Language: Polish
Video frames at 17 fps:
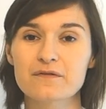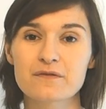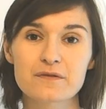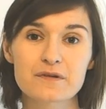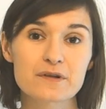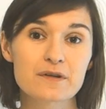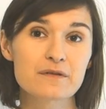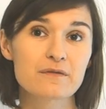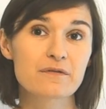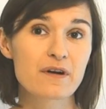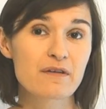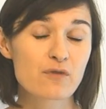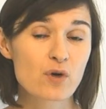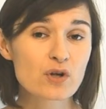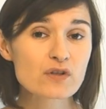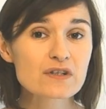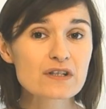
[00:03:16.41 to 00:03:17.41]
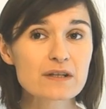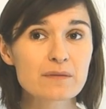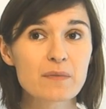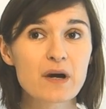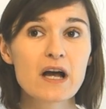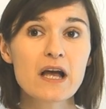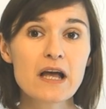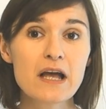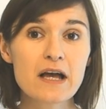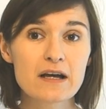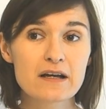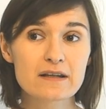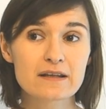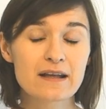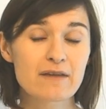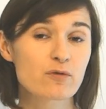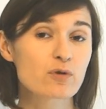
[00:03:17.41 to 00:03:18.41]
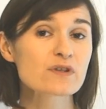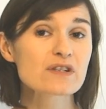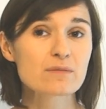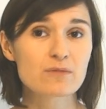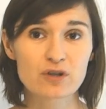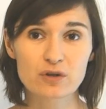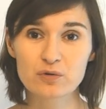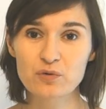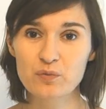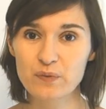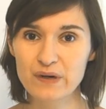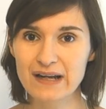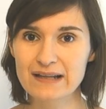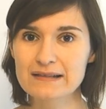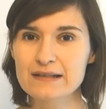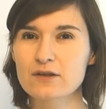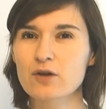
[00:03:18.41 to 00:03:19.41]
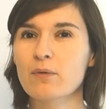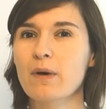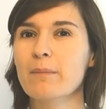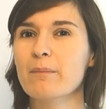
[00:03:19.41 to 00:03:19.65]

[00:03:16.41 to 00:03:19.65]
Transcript: w, we włoskim, e, na włoskim rynku pracy no,